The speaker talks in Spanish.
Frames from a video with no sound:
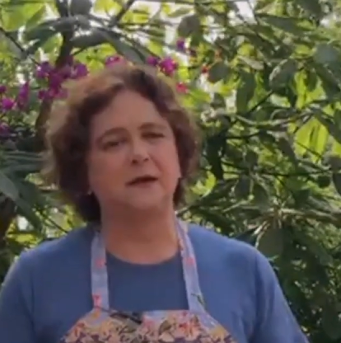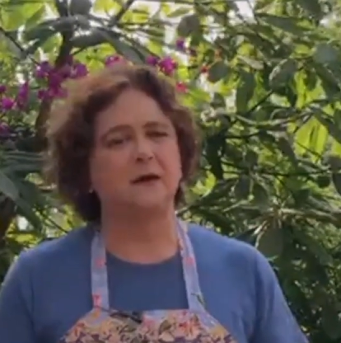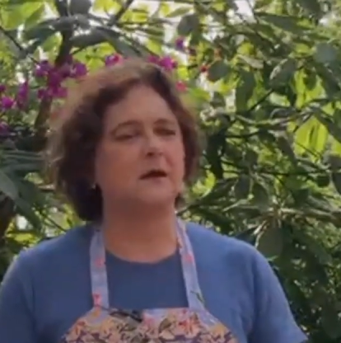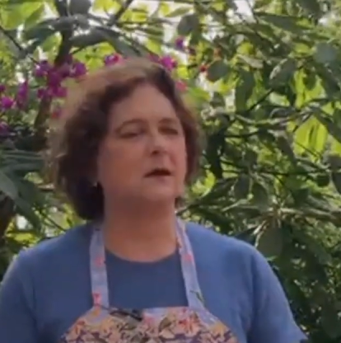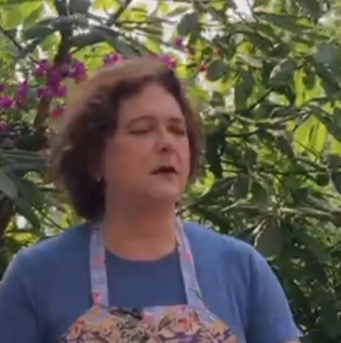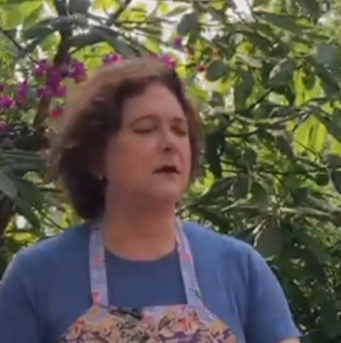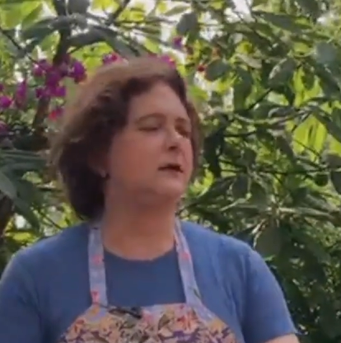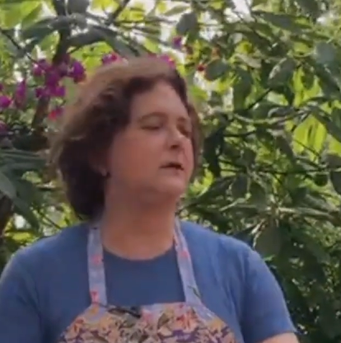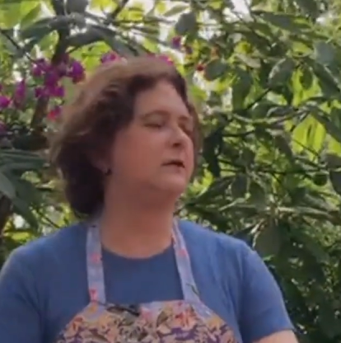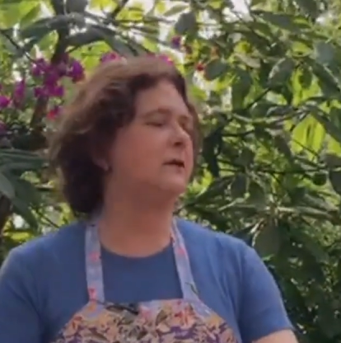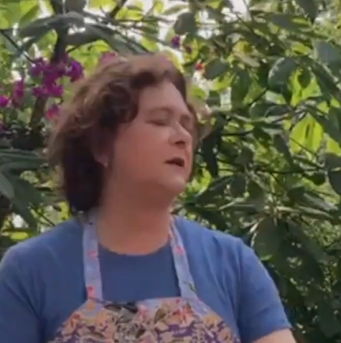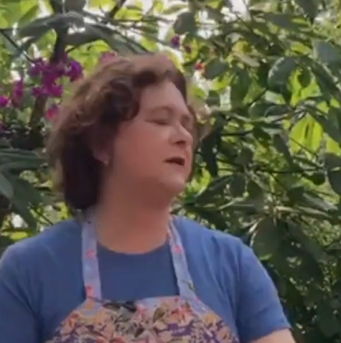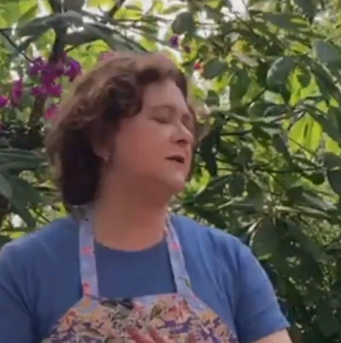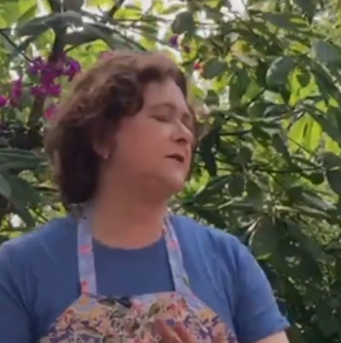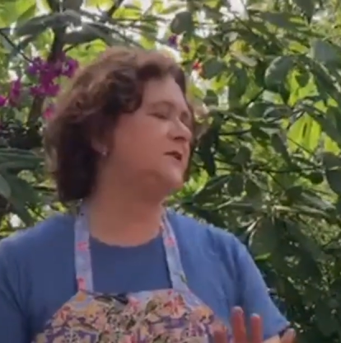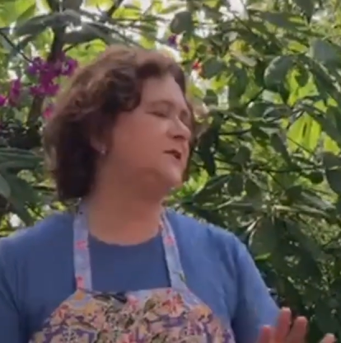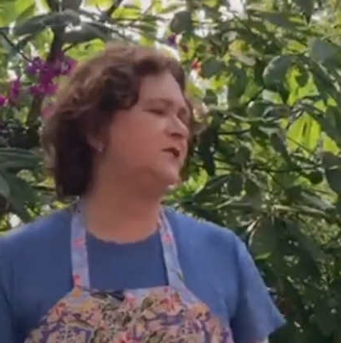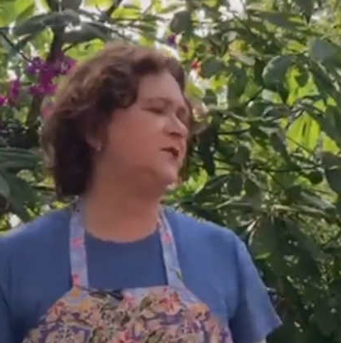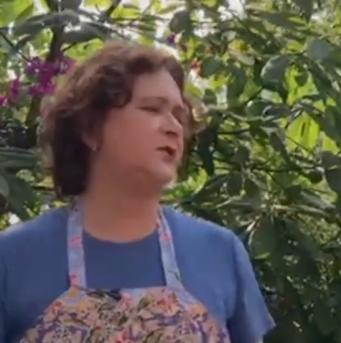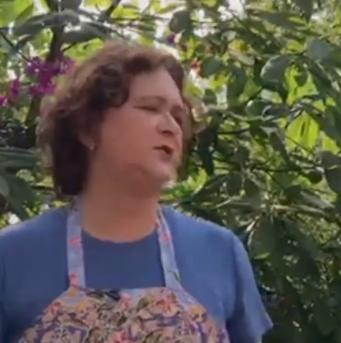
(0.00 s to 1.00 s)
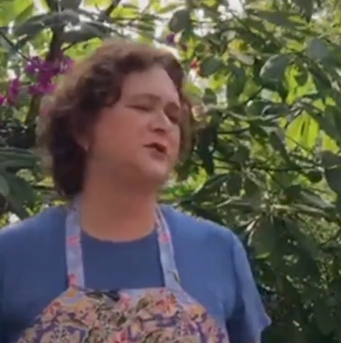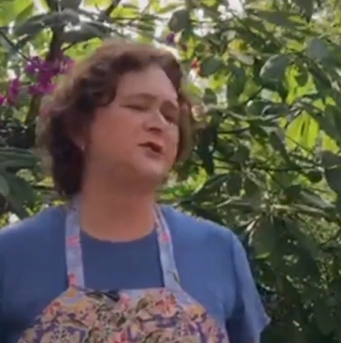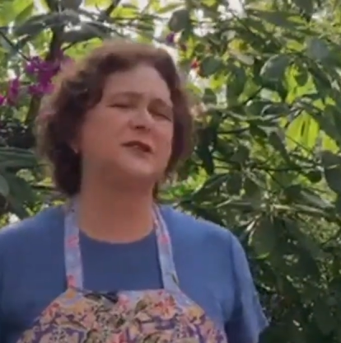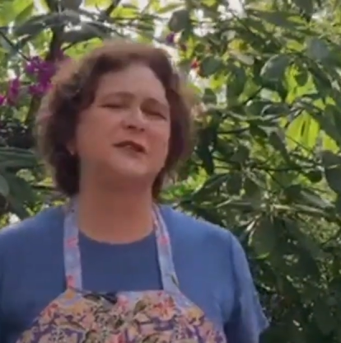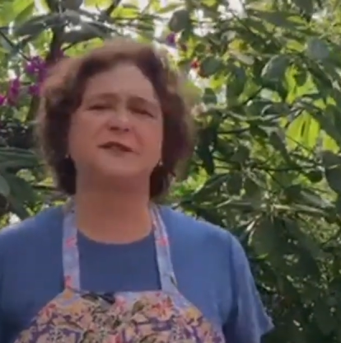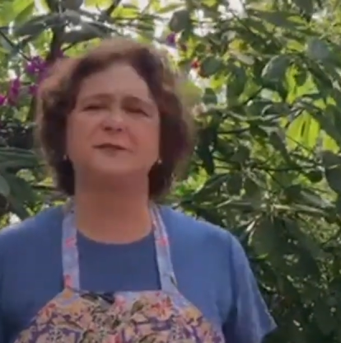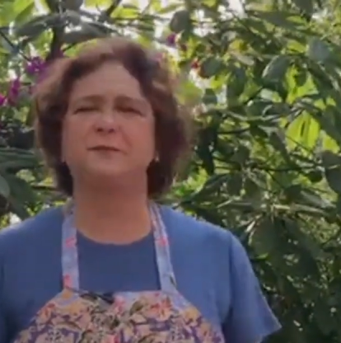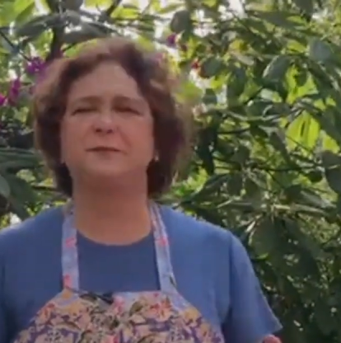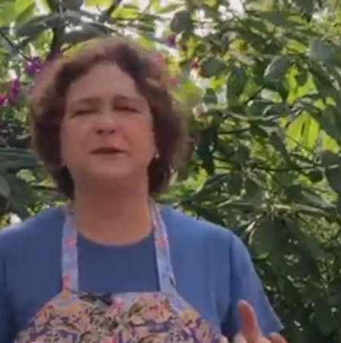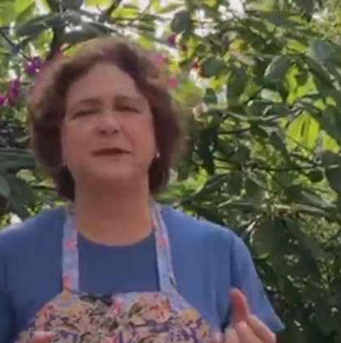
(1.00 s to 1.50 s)
Ay,
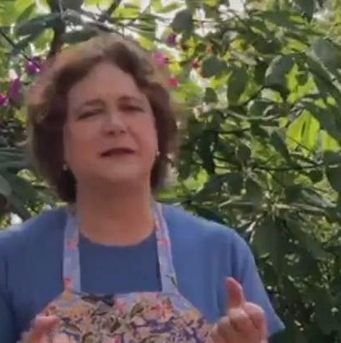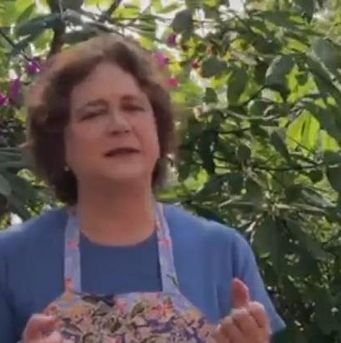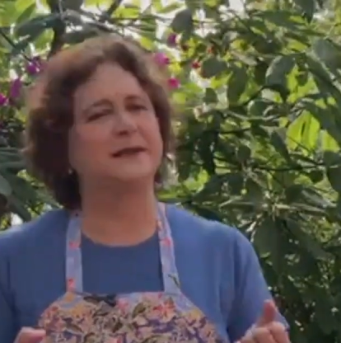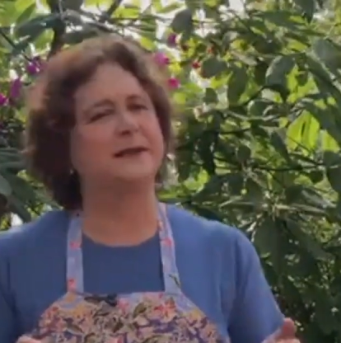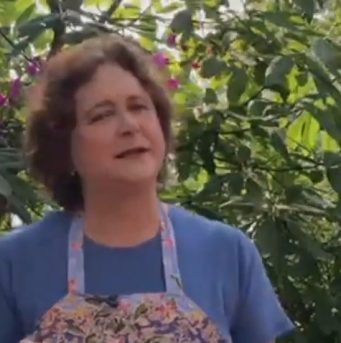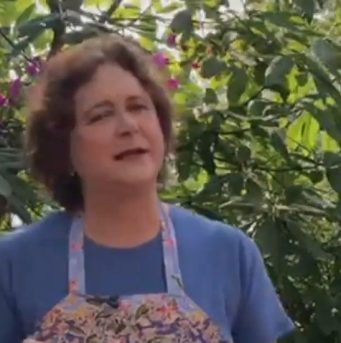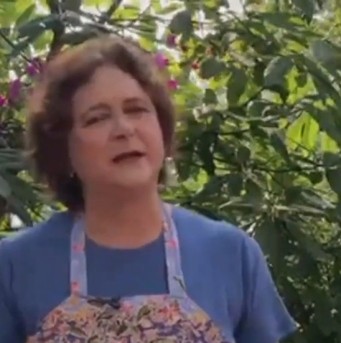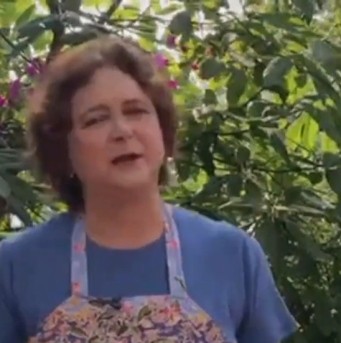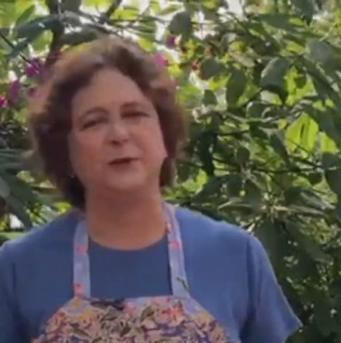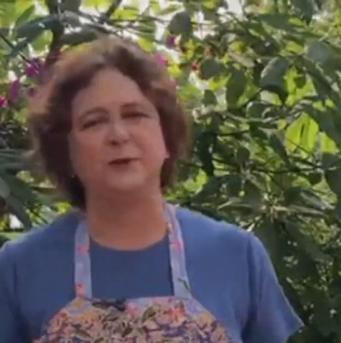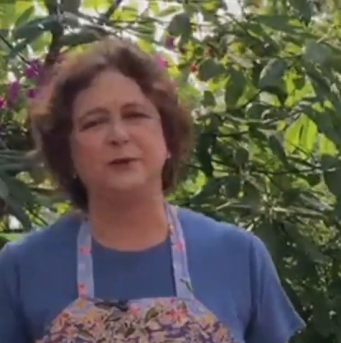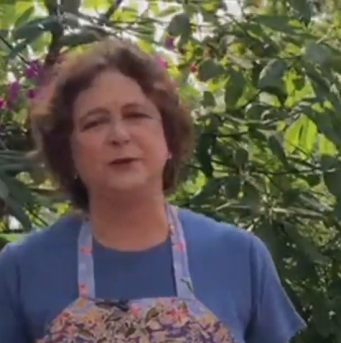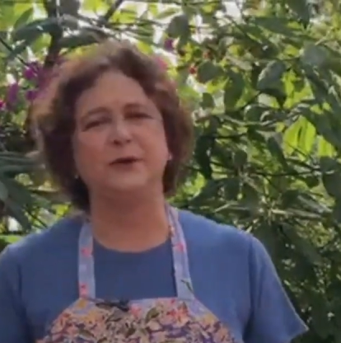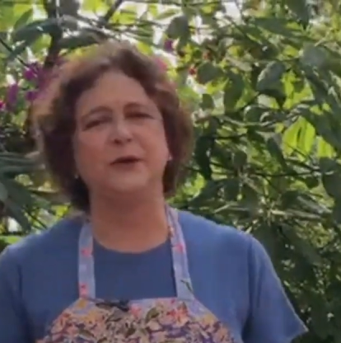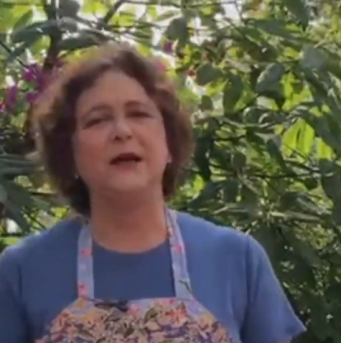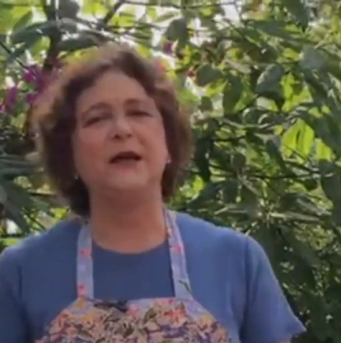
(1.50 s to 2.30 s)
deliciosas para el calor.